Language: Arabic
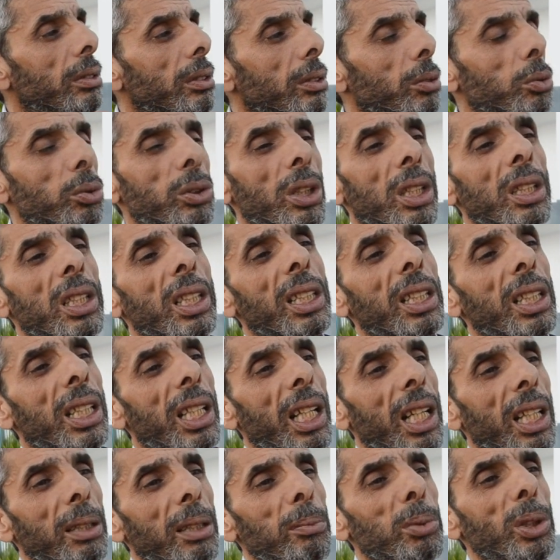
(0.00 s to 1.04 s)
ودرنا ديك
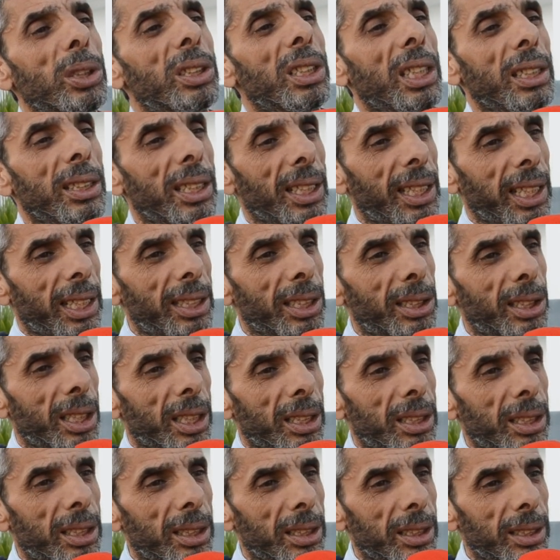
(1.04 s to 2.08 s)
القاعه متعدده
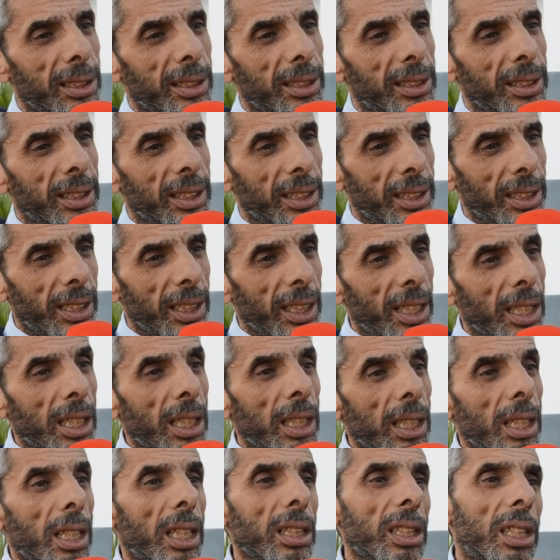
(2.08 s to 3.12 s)
الاختصاصات
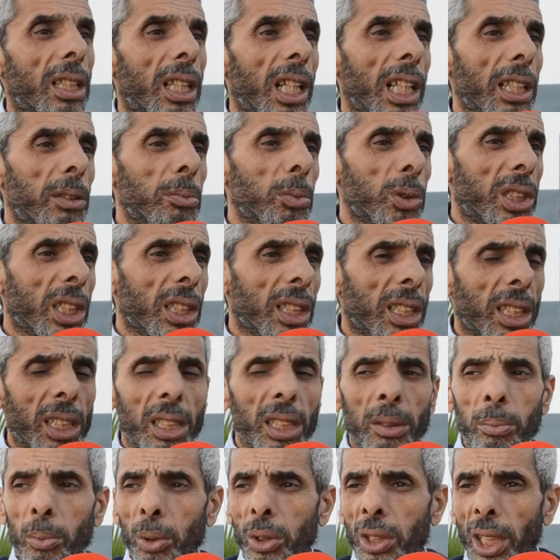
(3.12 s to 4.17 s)
هذيك قاعه
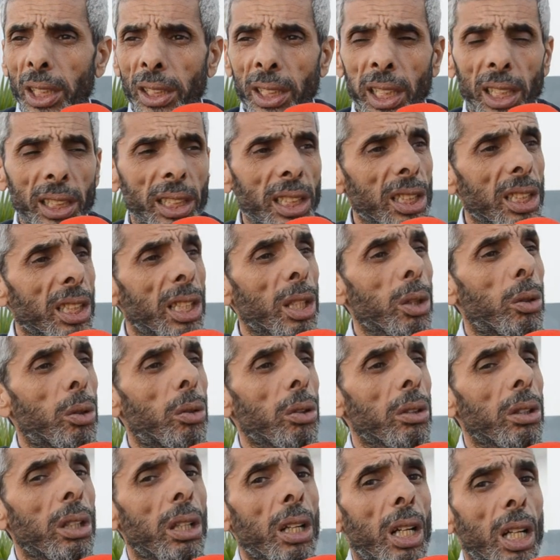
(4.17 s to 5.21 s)
متعدده الاختصاصات قالوا
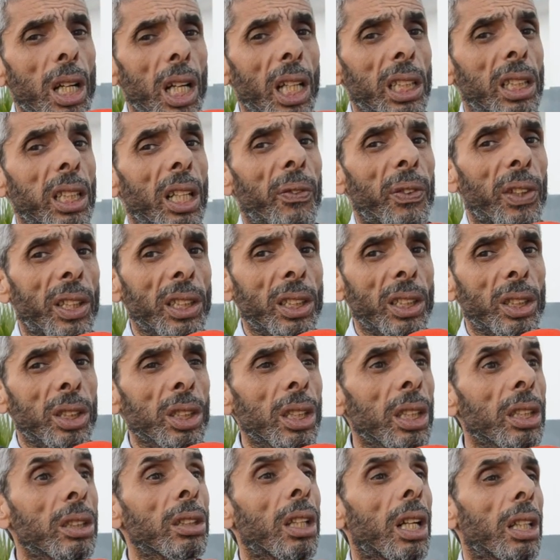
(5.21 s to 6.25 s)
كل قاعه الافراح
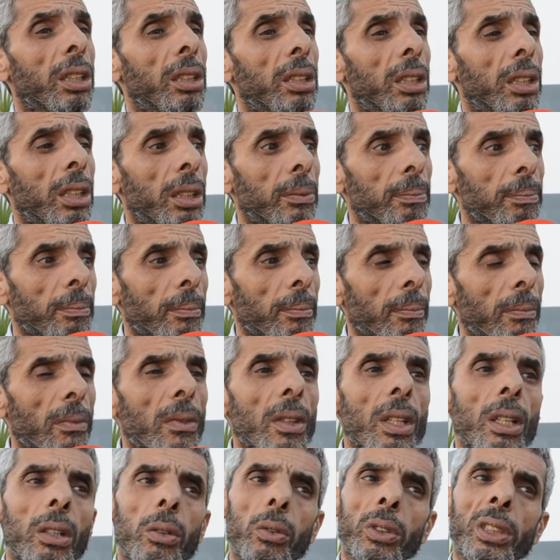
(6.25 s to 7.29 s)
داكشي ناض
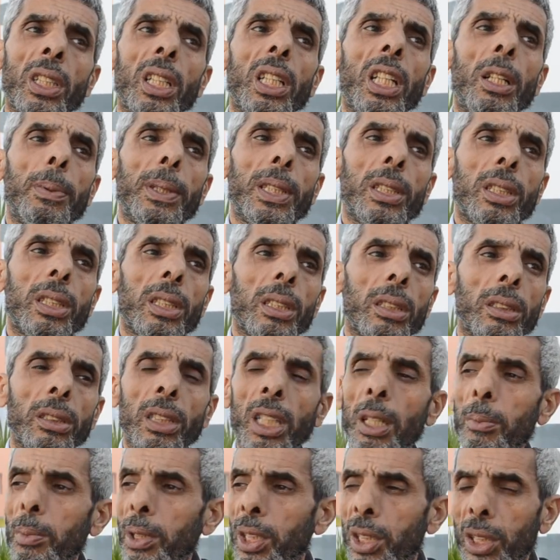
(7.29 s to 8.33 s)
وانا نحبس
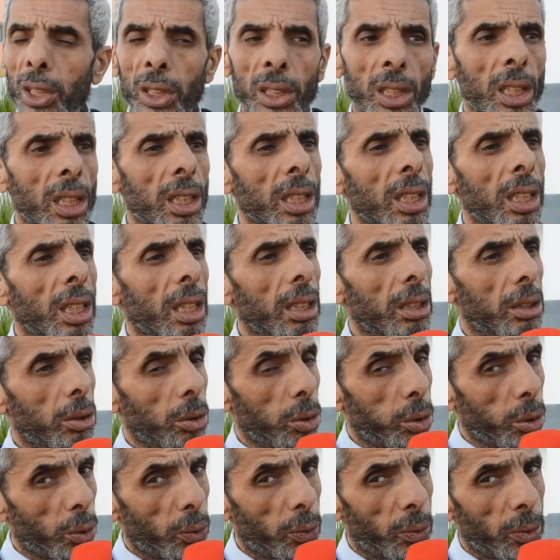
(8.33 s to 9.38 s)
درنا مجلس اداري قلنا
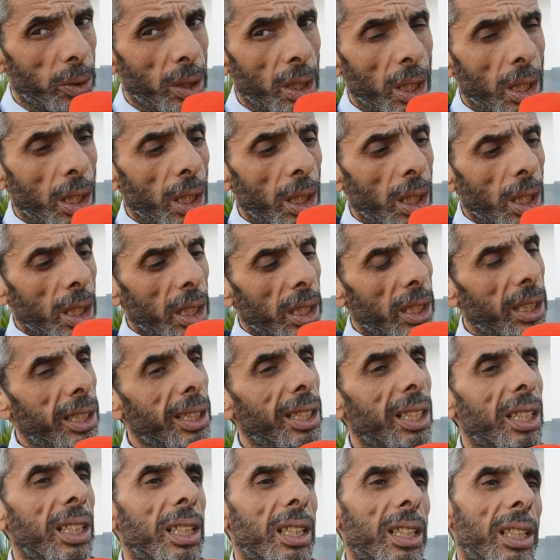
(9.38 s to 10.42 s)
شوف
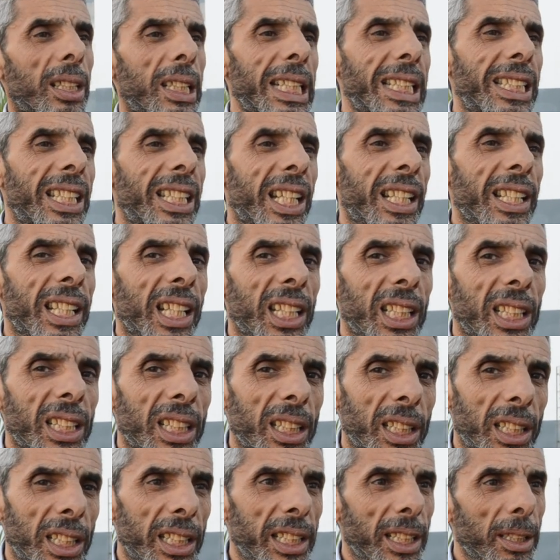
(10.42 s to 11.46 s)
اللي اللي درنا
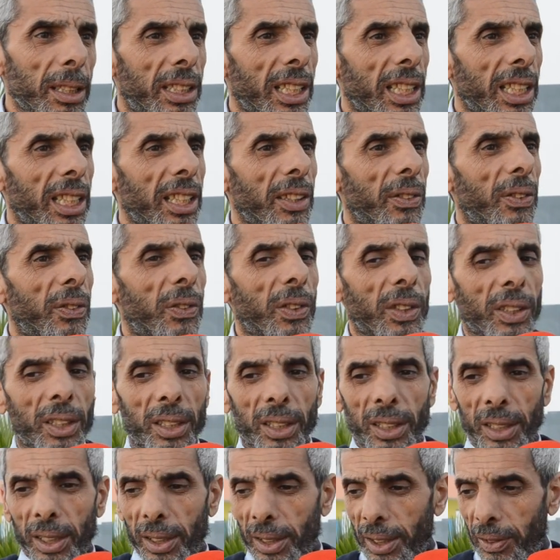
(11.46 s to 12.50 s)
اللي دايرين
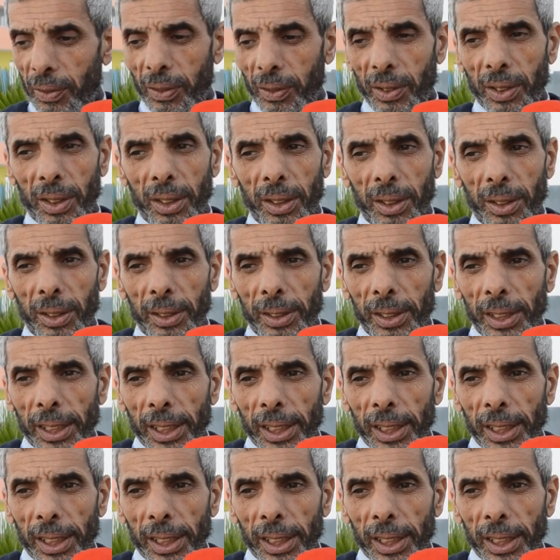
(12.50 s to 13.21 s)
في في